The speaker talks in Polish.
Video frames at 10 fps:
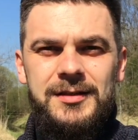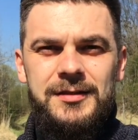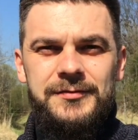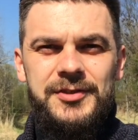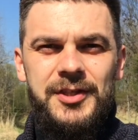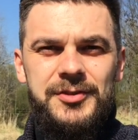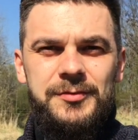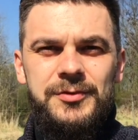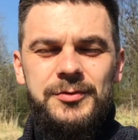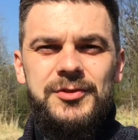W
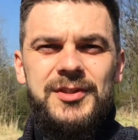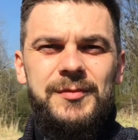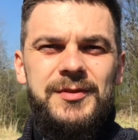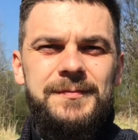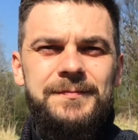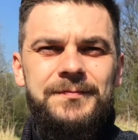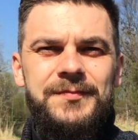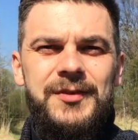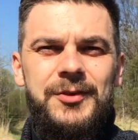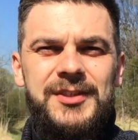dzisiejszym dniu czytamy
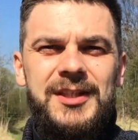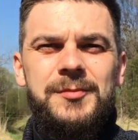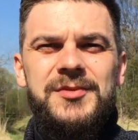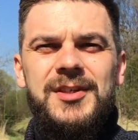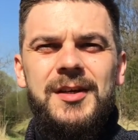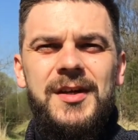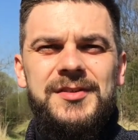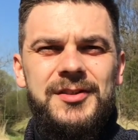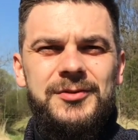o takim schemacie,